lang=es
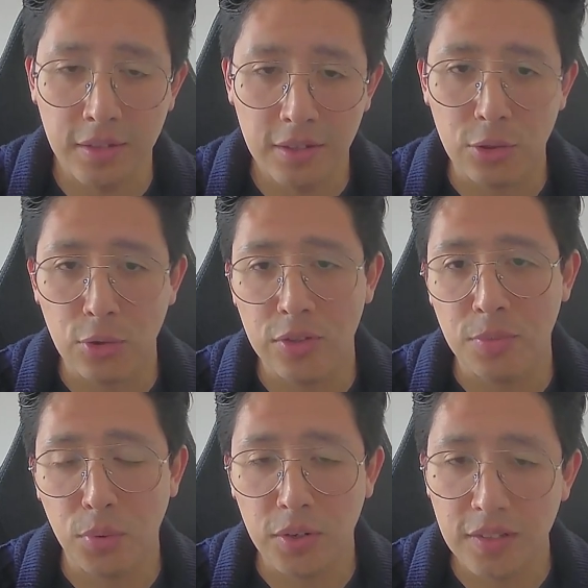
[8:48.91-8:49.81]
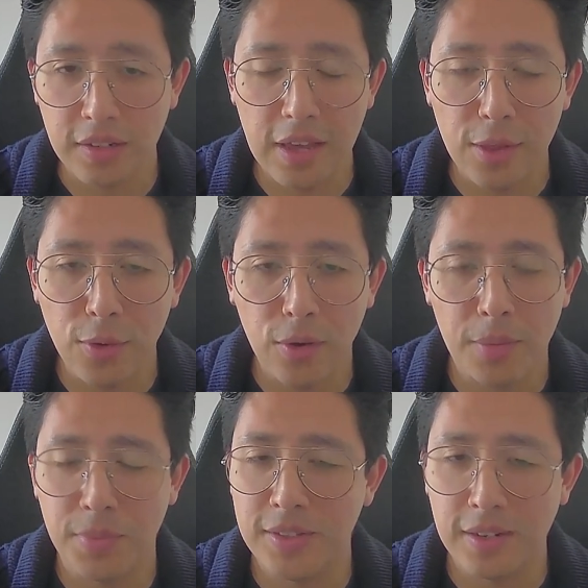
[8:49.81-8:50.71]
Entonces, por ese lado, a
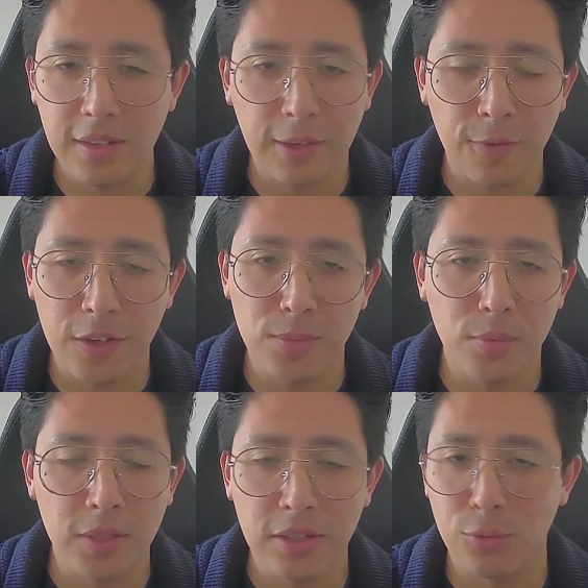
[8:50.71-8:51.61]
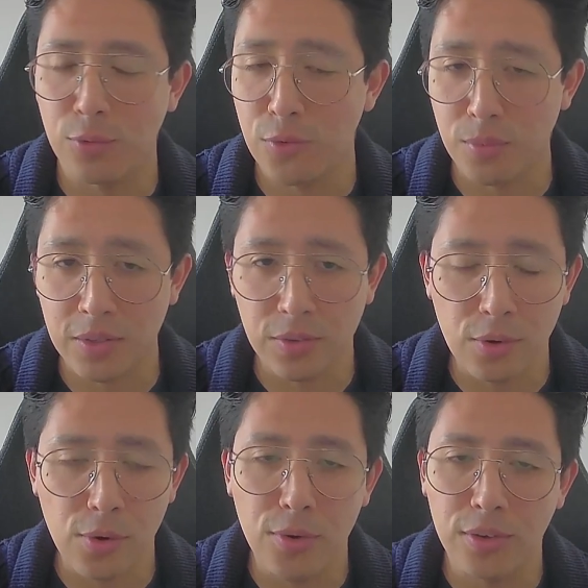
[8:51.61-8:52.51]
pesar de que Facebook vende tu
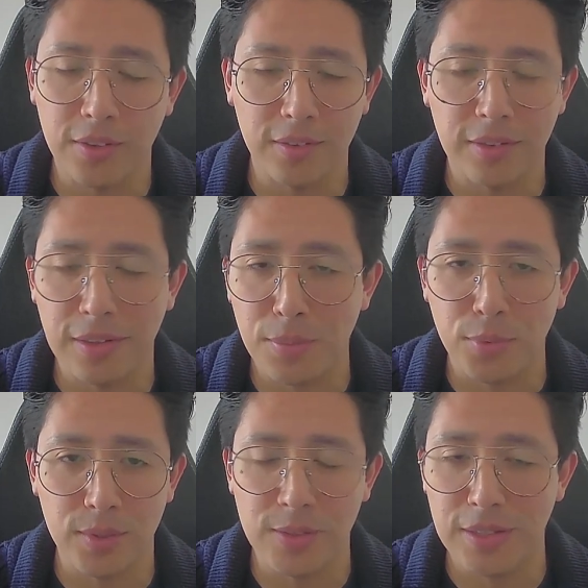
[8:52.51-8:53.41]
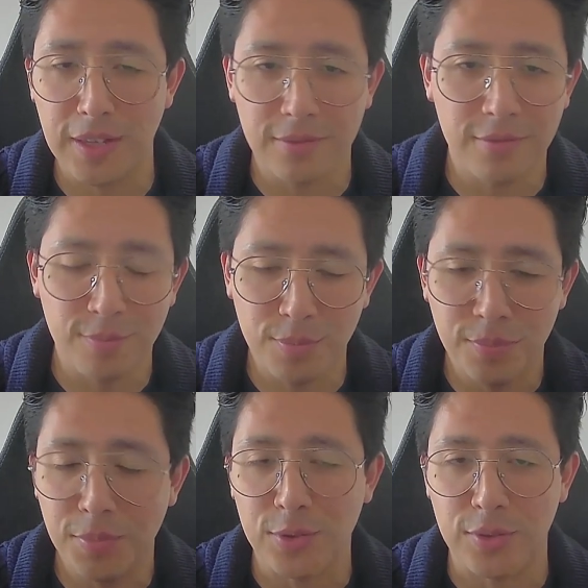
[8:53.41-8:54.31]
información y te da publicidad
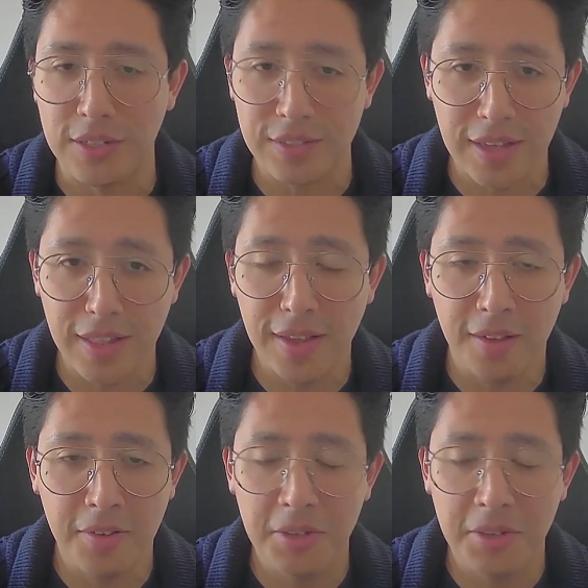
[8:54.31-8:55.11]
personalizada,